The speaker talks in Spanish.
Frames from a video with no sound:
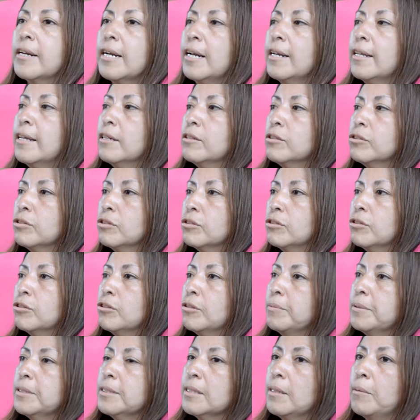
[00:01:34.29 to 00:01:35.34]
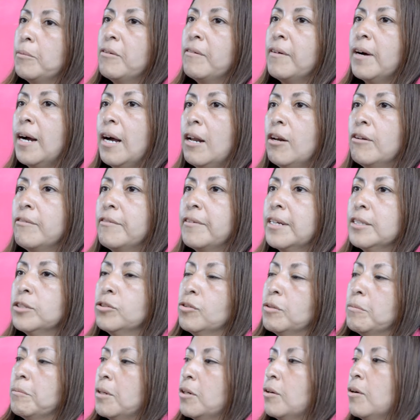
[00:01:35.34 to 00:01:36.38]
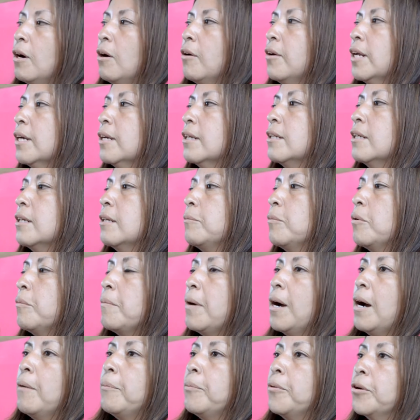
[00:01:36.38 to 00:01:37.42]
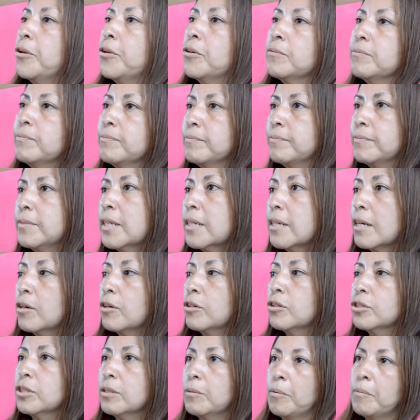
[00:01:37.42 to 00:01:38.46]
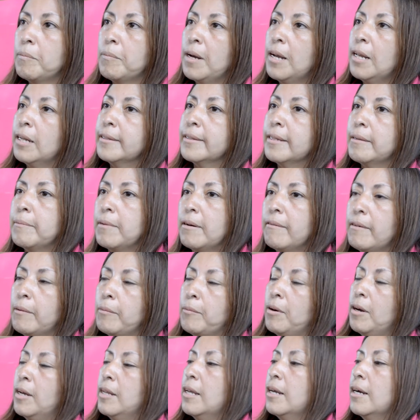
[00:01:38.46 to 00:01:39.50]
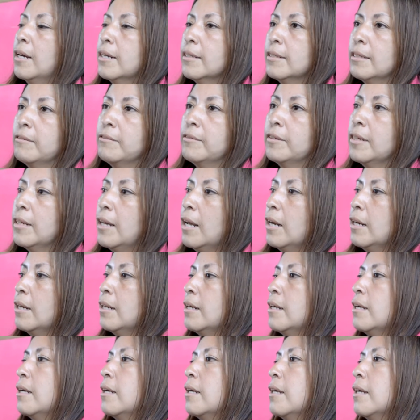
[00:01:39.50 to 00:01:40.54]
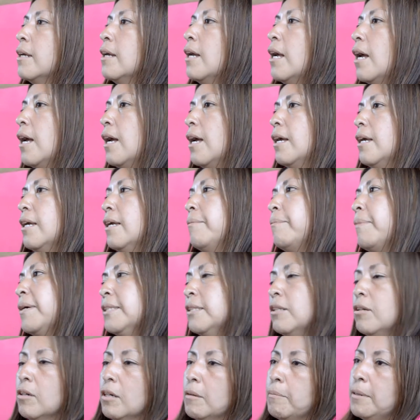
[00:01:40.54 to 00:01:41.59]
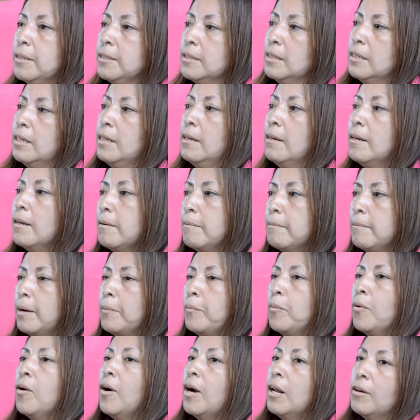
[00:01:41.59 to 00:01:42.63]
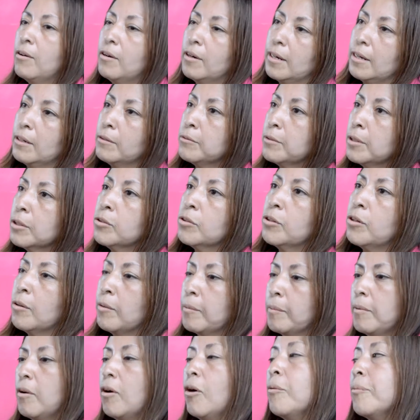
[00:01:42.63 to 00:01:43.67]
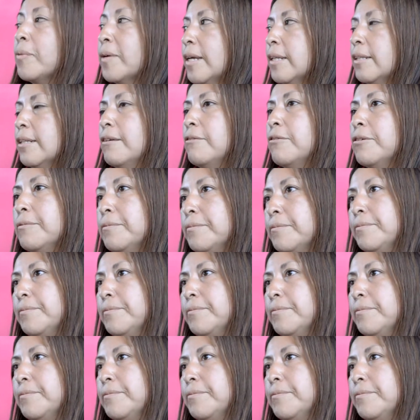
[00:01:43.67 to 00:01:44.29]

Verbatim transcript: realidad nosotros no pensamos bajar los brazos y menos ahora que tenemos más apoyo y que conocemos más el tema. Vamos a llegar hasta el final y, y pase lo que pase, vamos a lograr nuestro objetivo.